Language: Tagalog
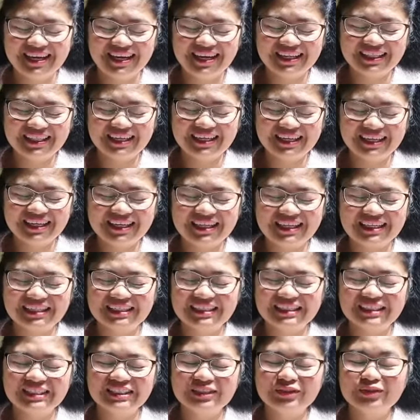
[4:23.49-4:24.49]
At
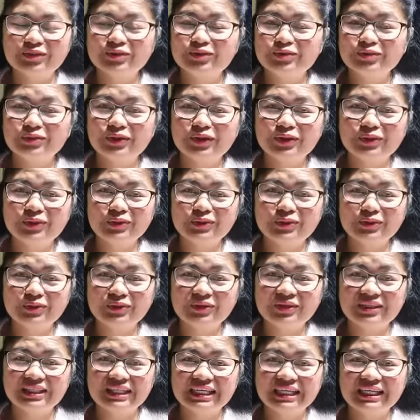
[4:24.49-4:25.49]
talagang
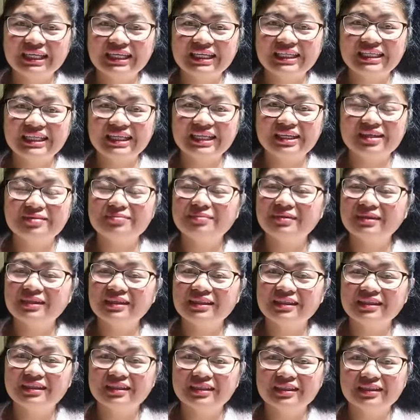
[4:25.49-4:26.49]
itutuloy talaga niya yung
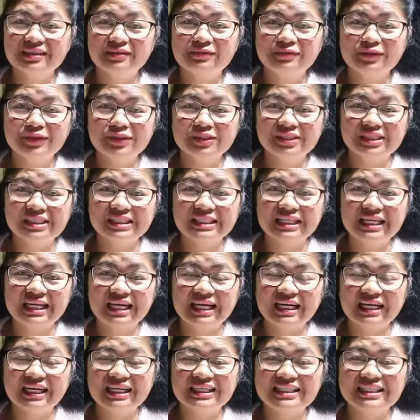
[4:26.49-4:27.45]
mag-divorce na sila.